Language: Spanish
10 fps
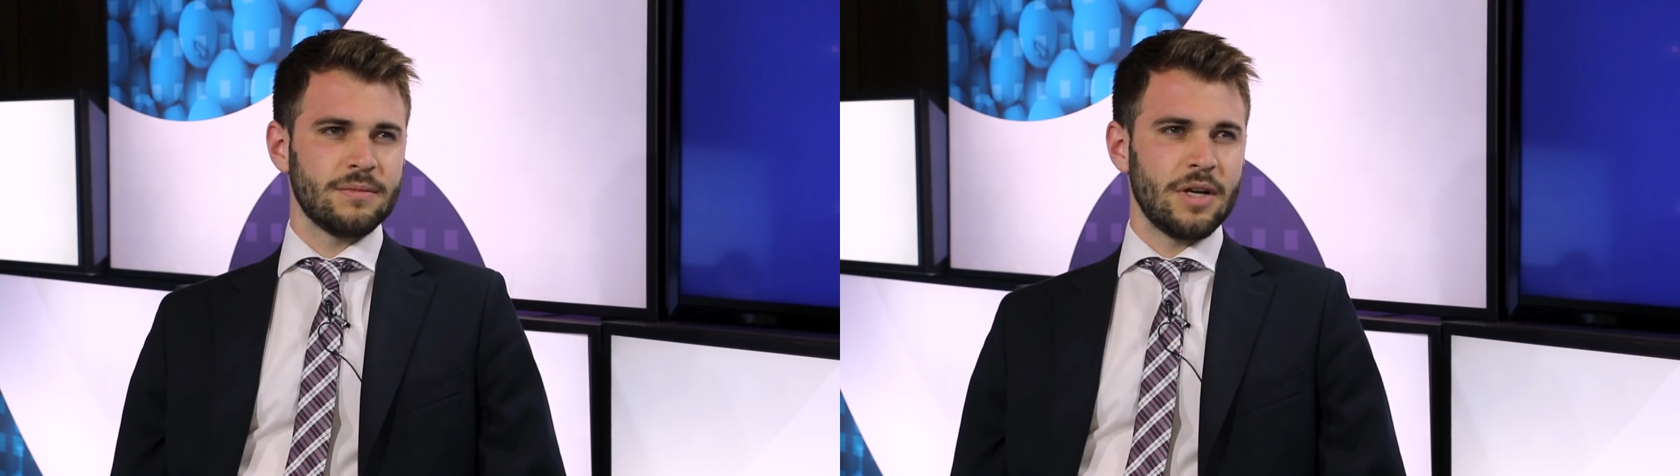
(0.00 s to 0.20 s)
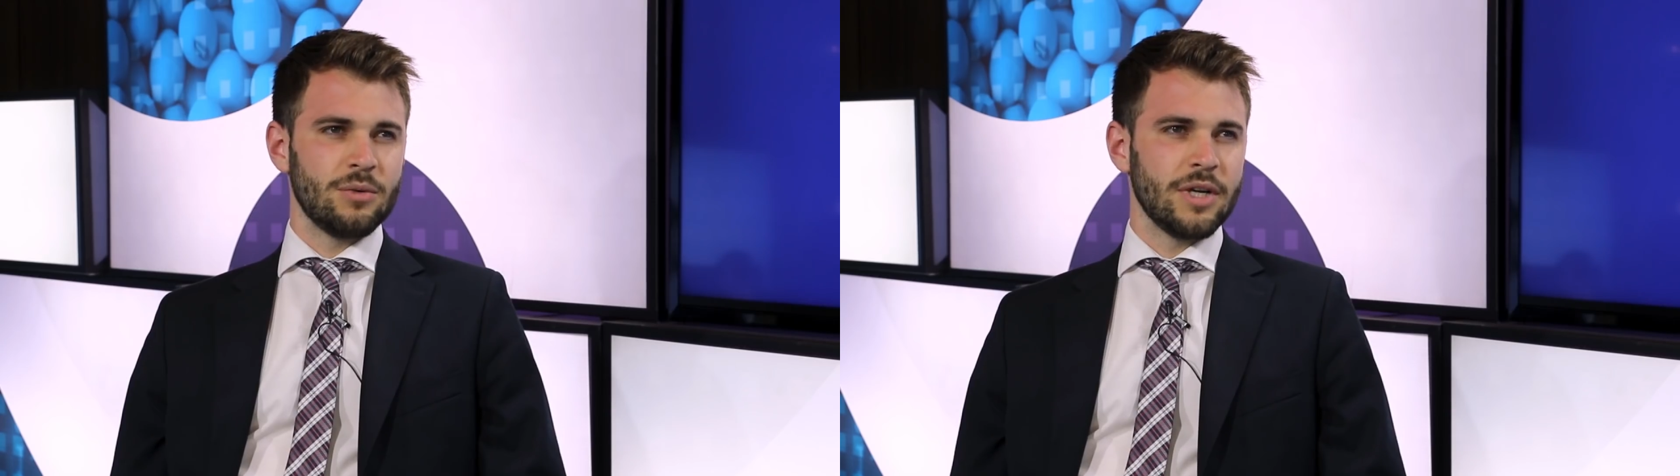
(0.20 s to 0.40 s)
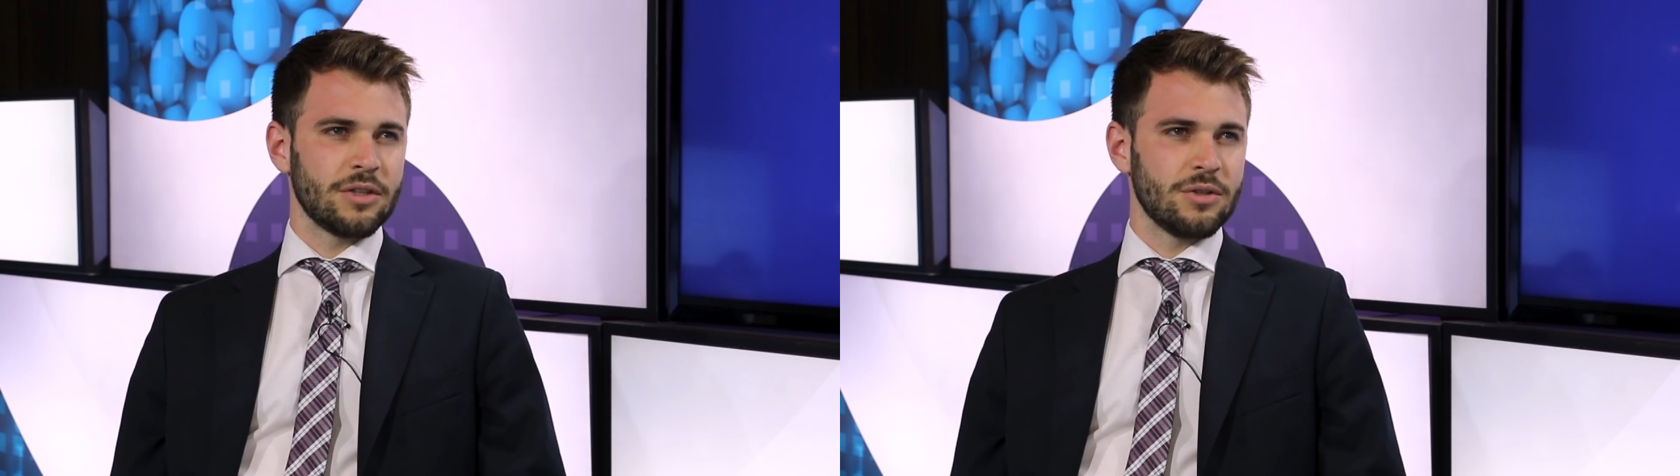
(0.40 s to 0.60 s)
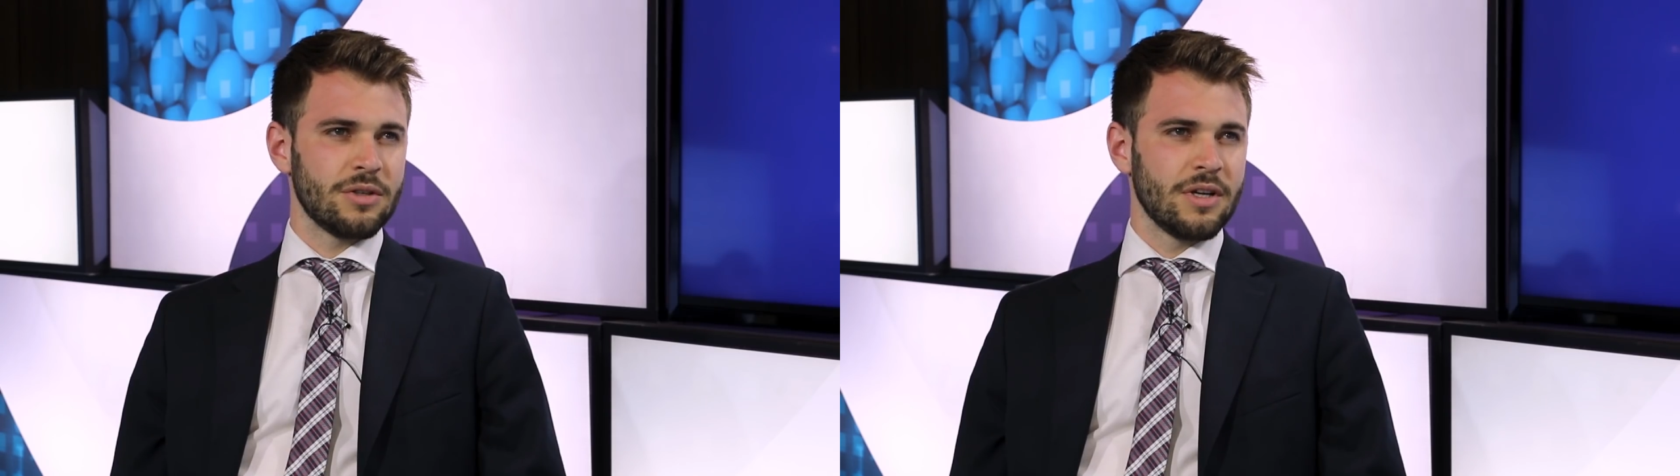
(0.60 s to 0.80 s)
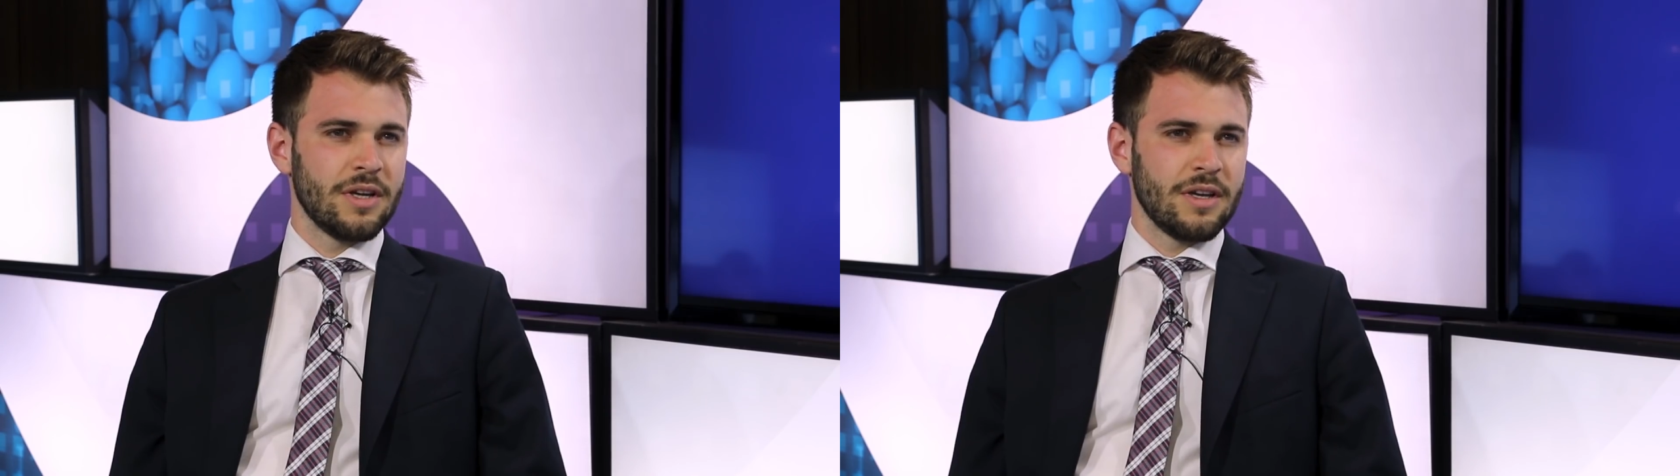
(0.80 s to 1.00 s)
algún actor
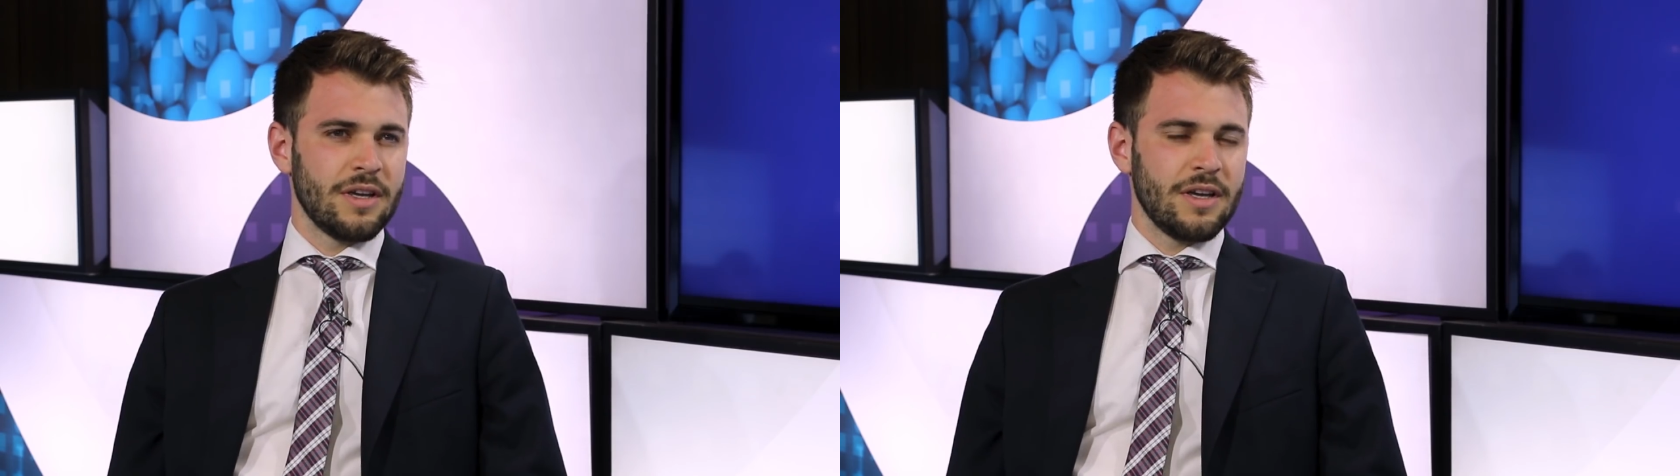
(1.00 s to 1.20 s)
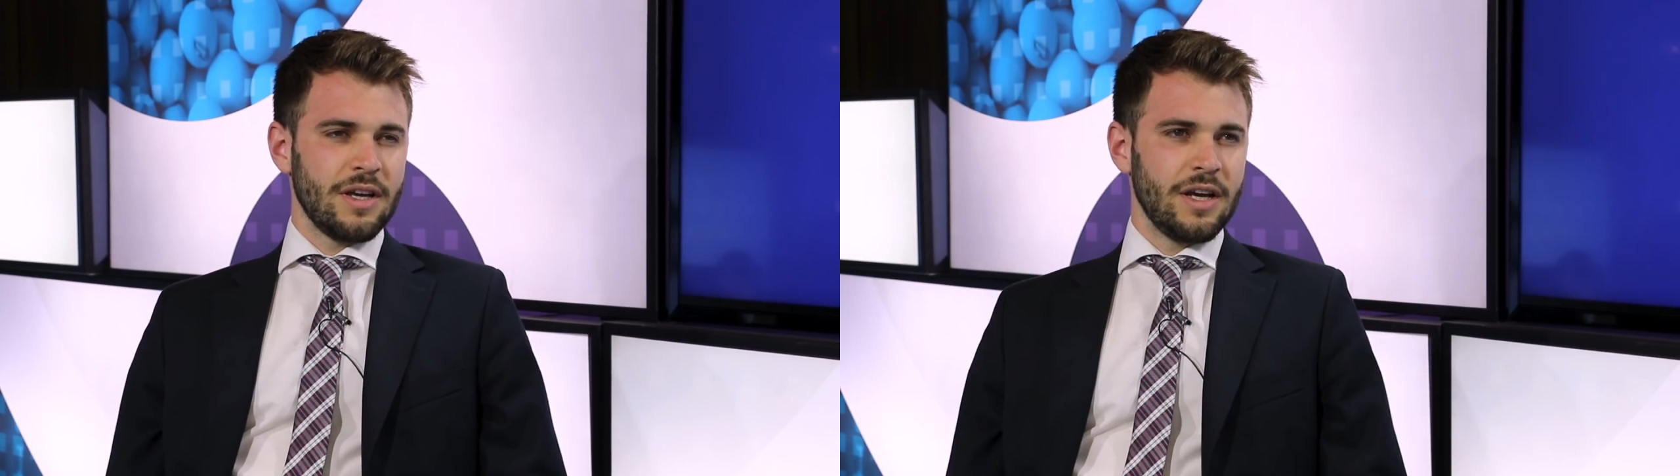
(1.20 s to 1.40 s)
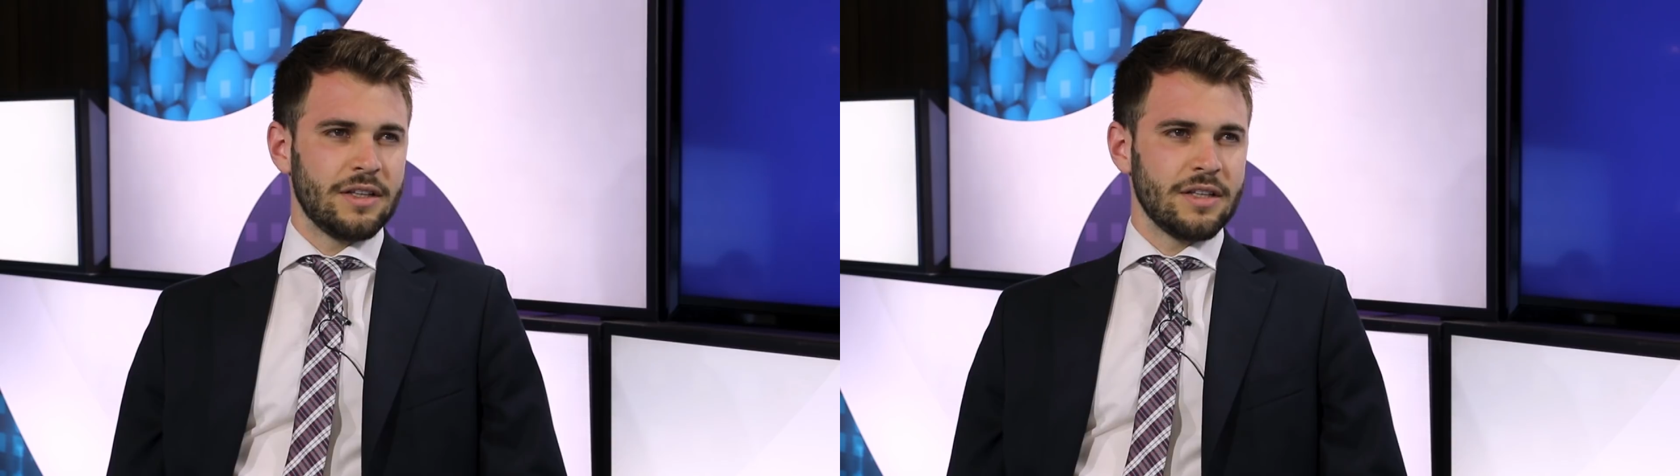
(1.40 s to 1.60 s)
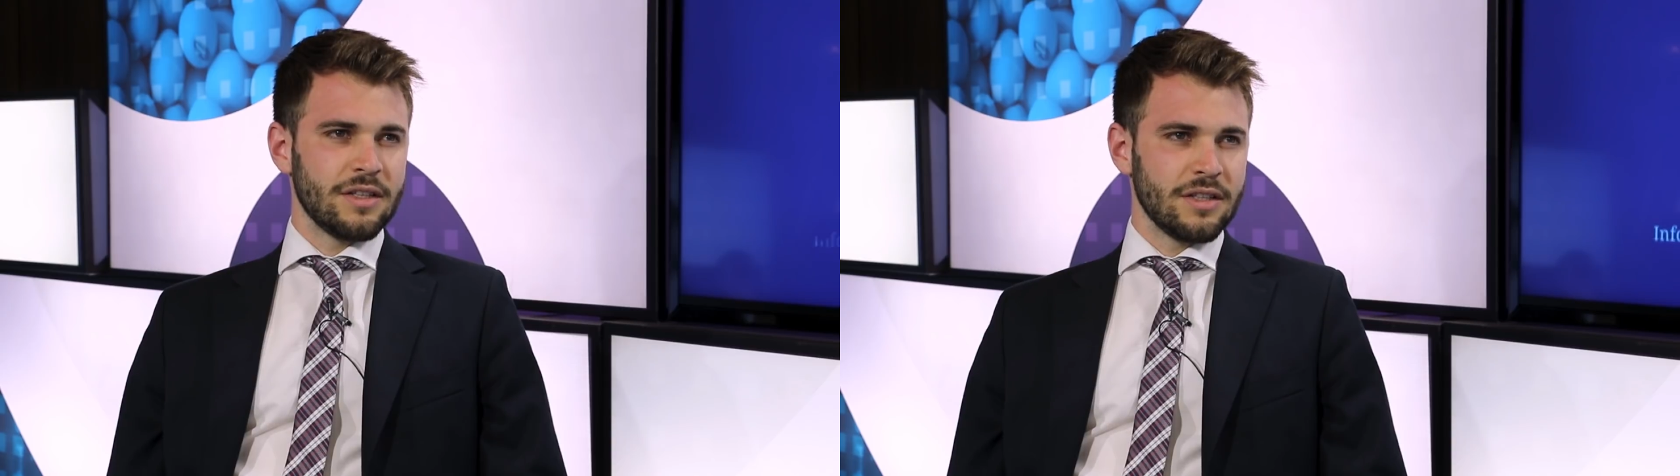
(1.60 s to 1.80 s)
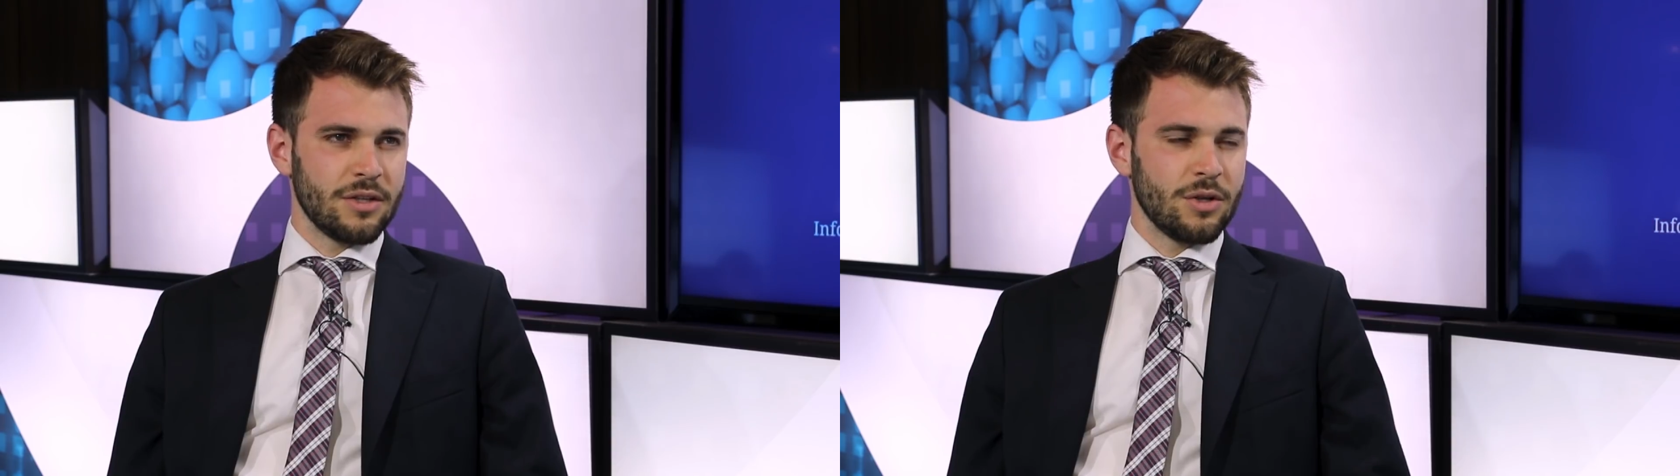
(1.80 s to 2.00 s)
está
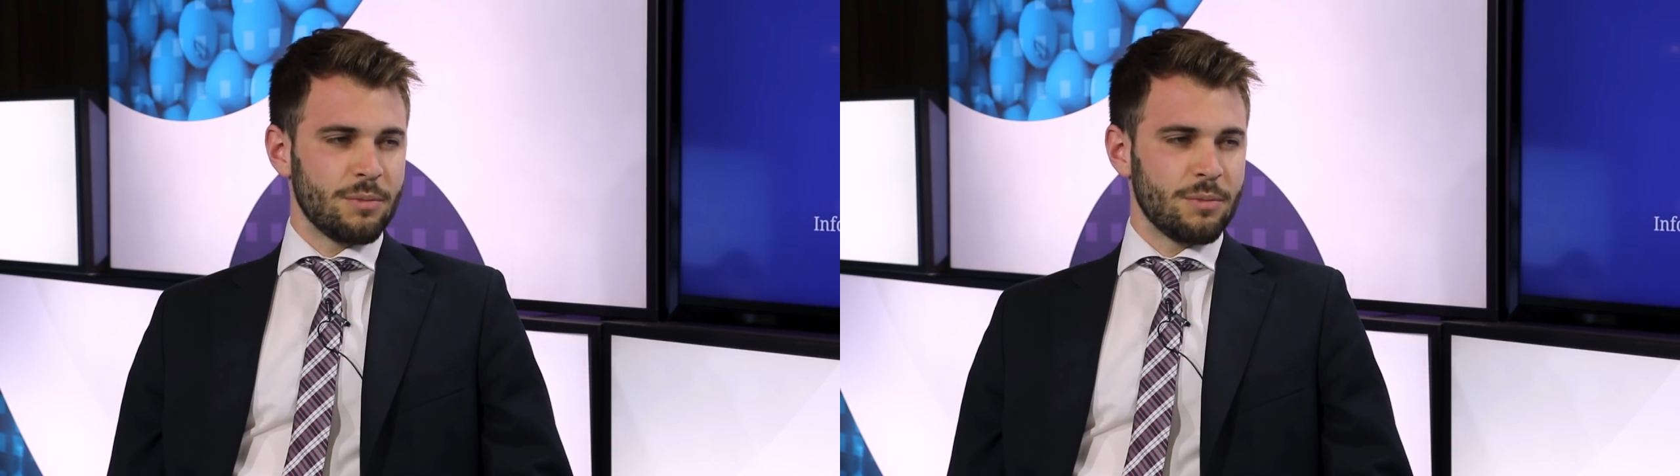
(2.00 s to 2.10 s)
intentando